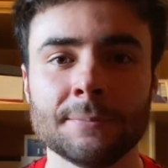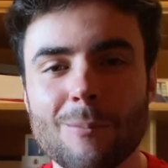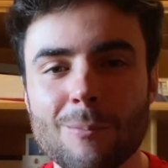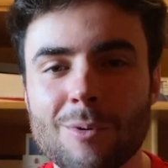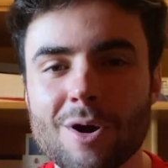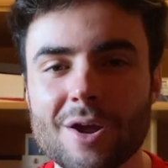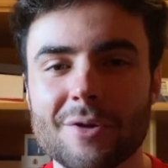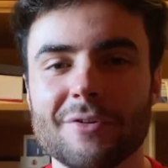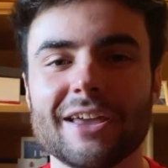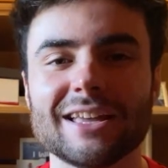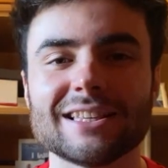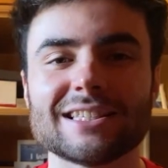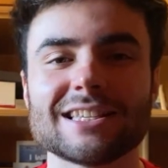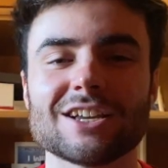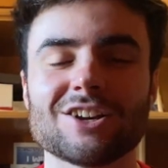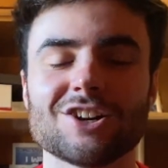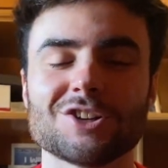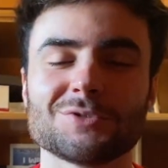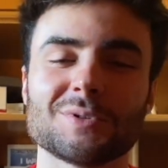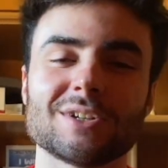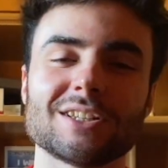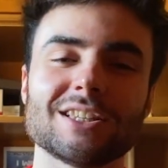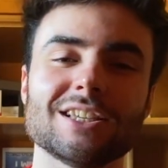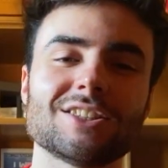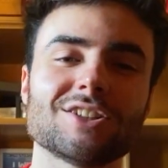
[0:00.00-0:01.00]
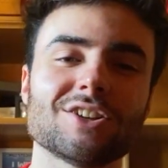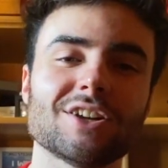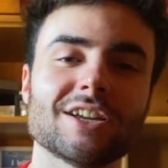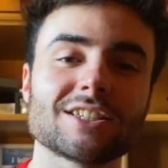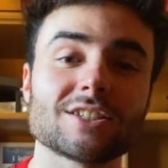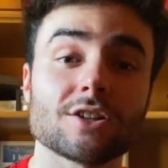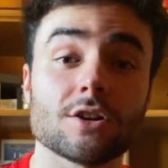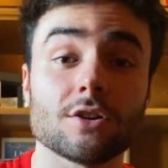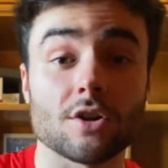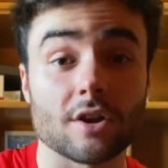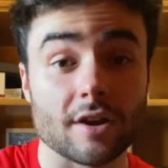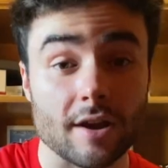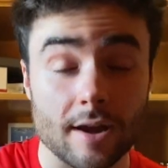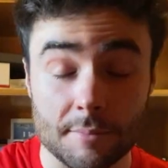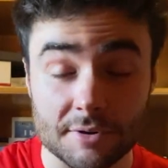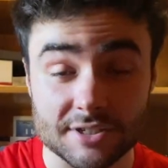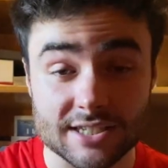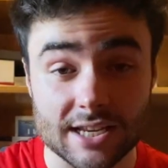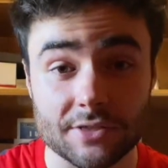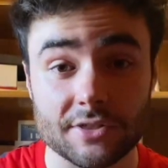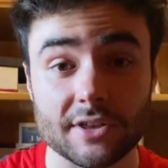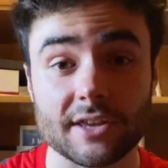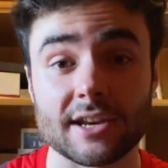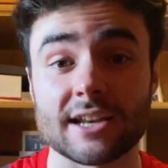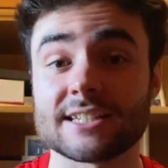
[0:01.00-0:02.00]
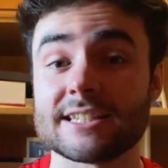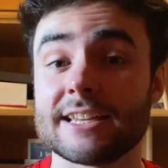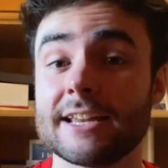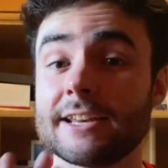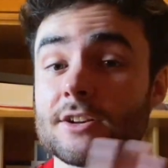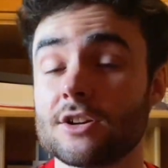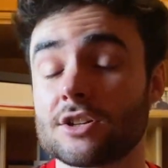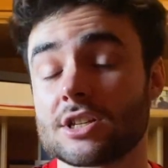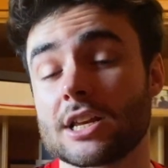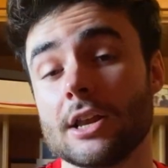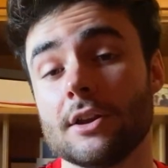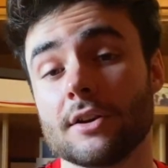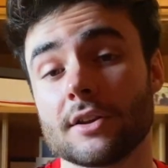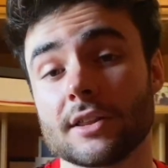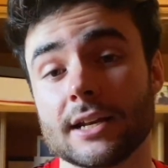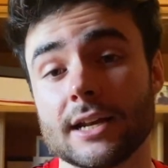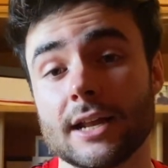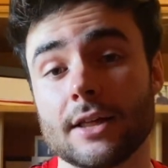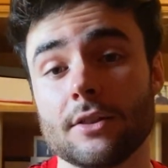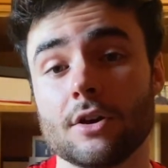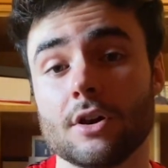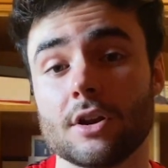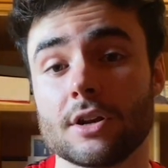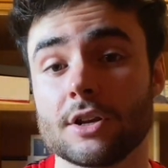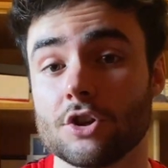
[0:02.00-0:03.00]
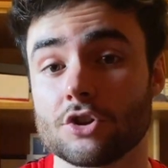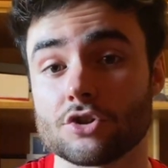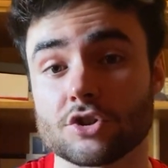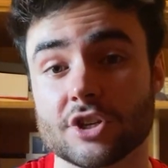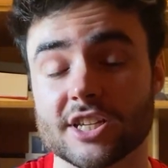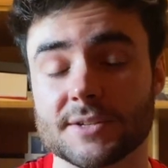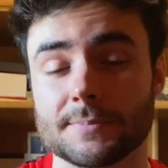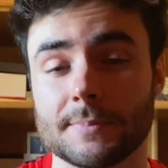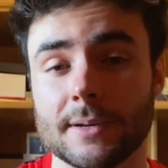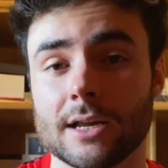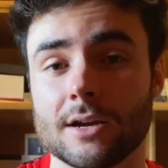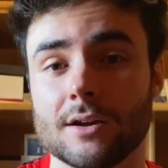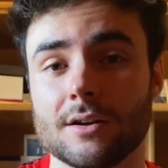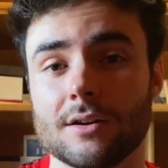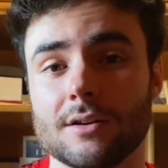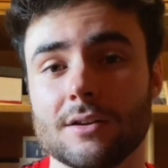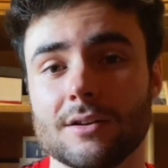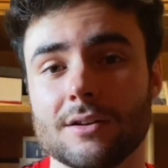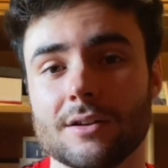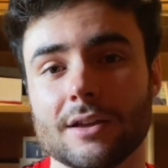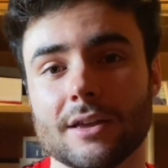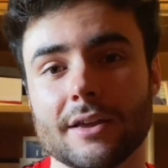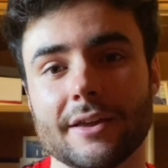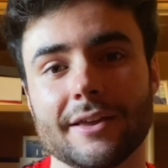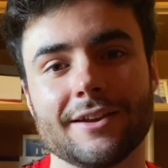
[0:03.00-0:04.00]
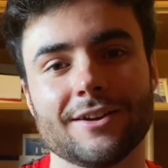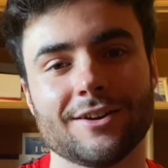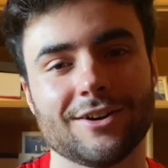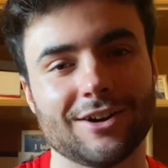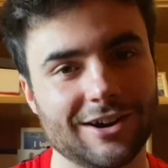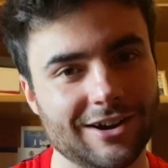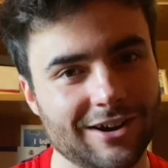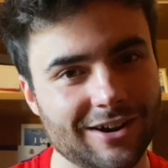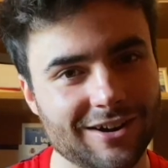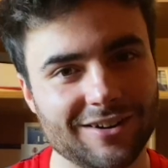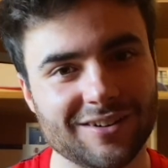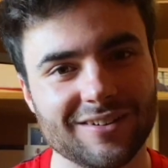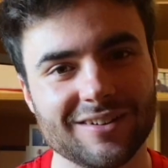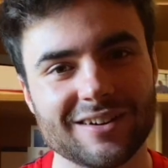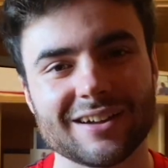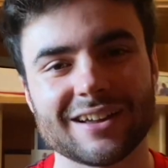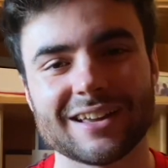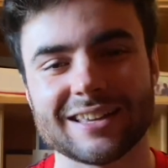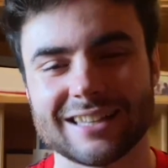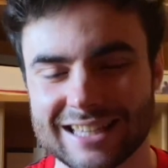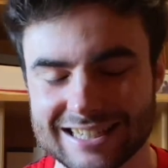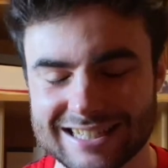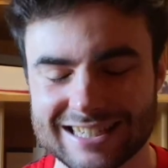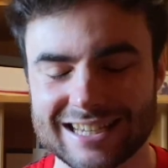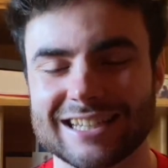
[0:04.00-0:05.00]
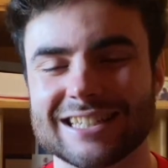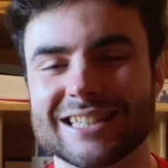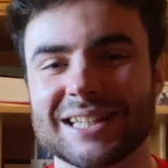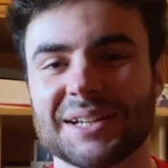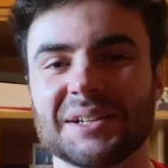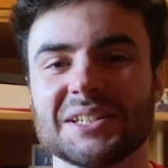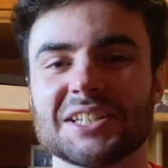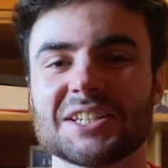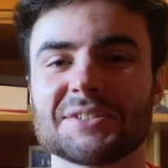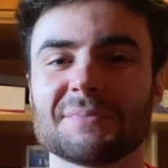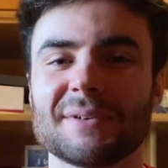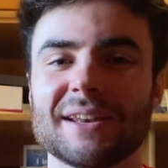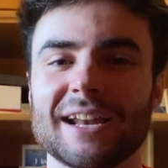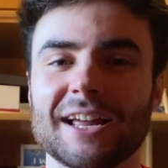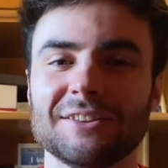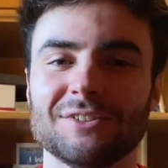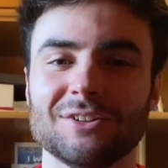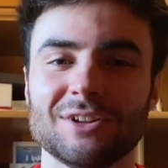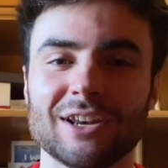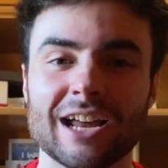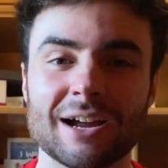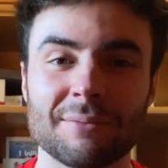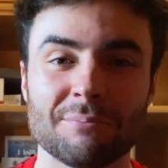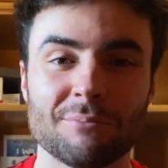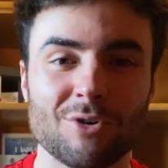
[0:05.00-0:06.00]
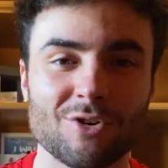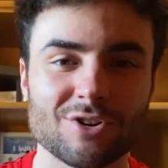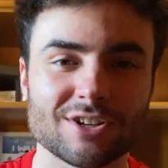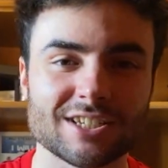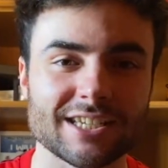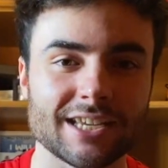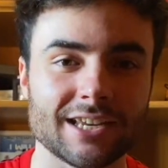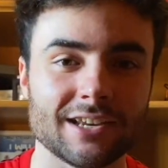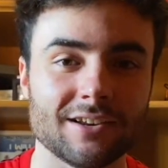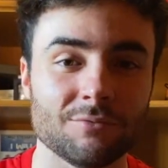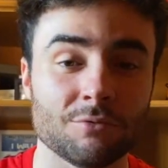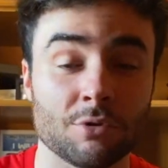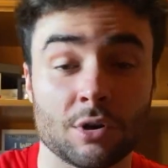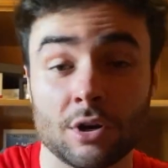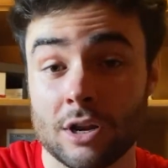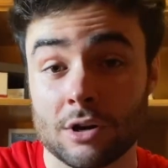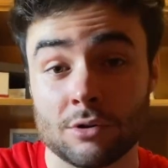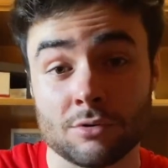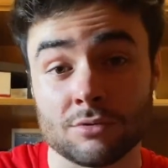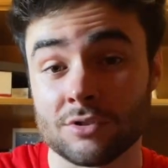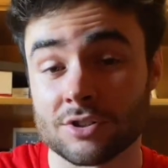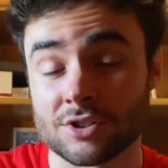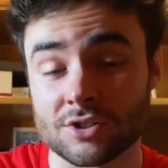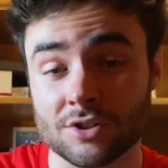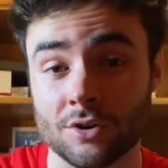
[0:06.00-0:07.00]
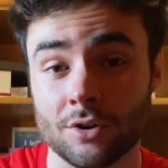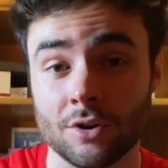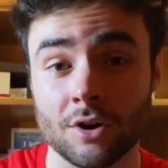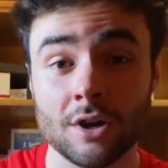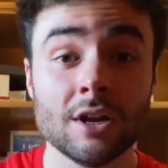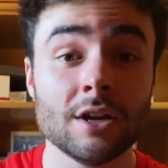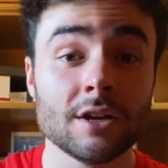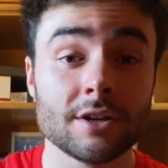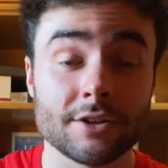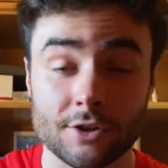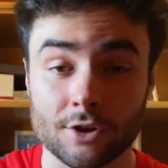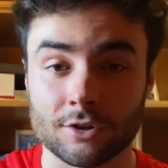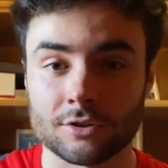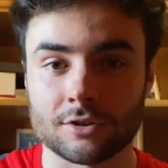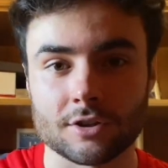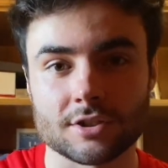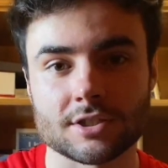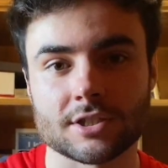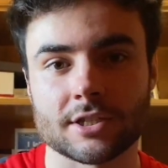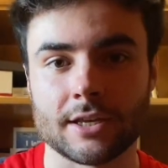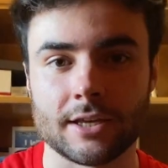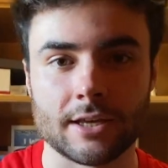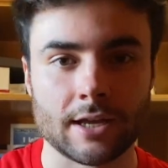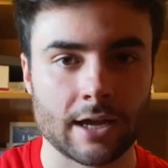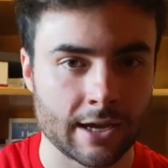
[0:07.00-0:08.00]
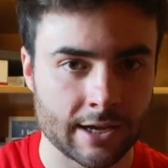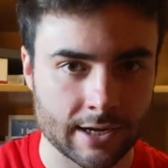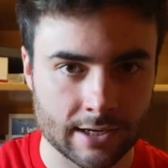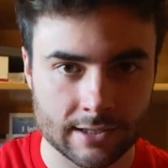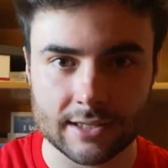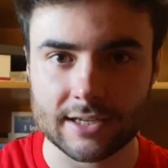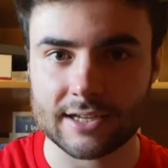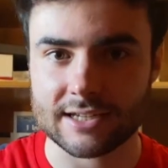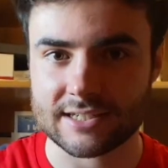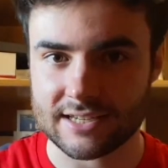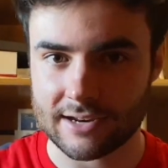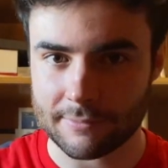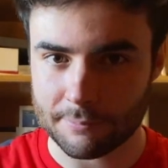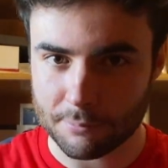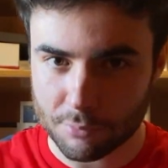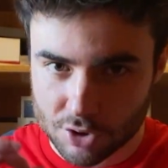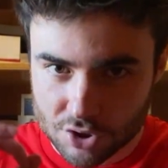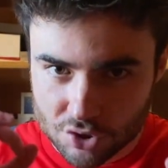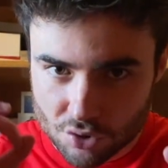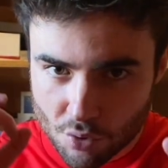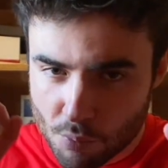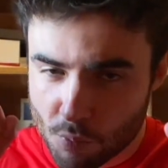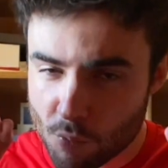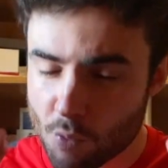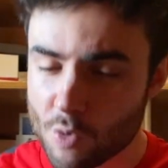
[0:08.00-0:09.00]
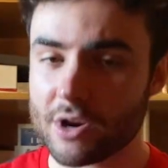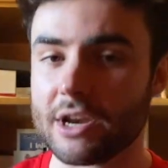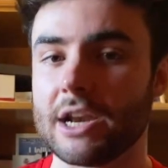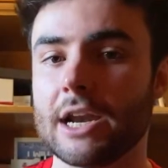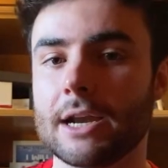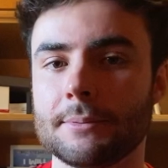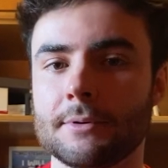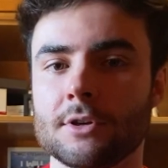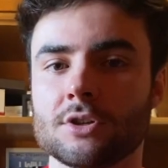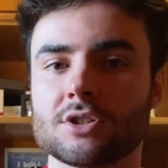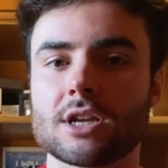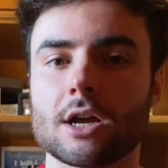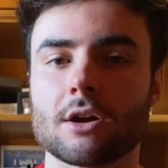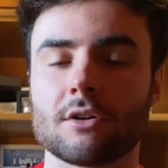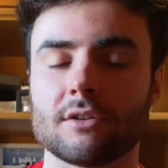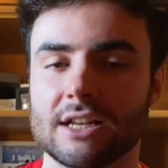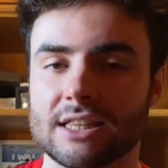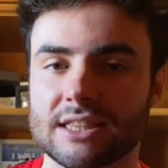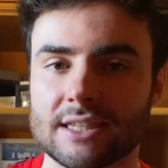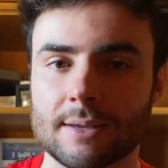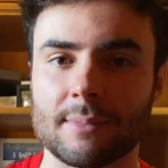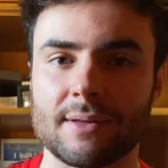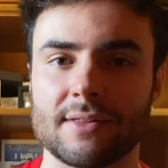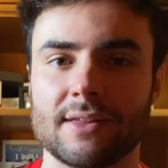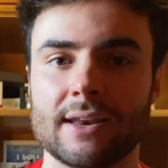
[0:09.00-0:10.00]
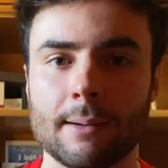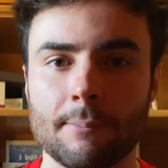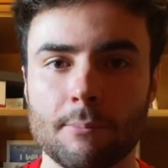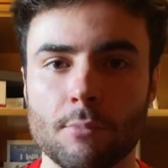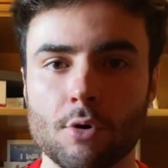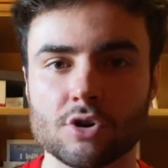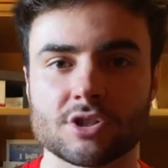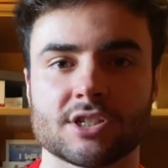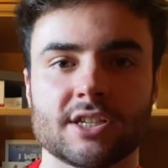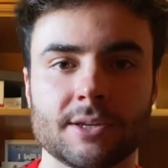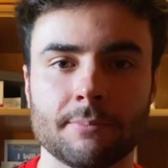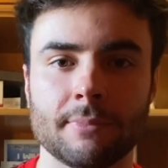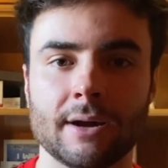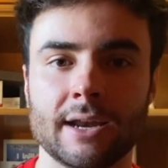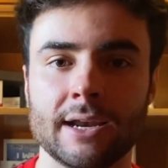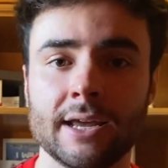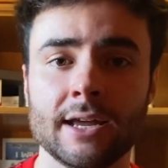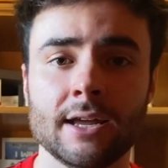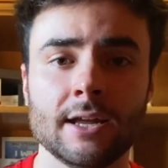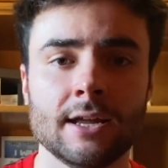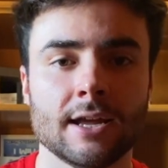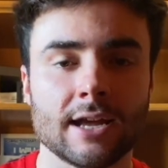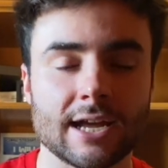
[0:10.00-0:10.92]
Muy bien chicos, pues dicho eso, lo que vamos a hacer es irnos al ordenador y os explico que no, que ya sé que estabais esperando el unboxing. Bueno, algunos no, y otros sí. Hay gente que se ha puesto muy nerviosa con el tema del unboxing, ¿vale?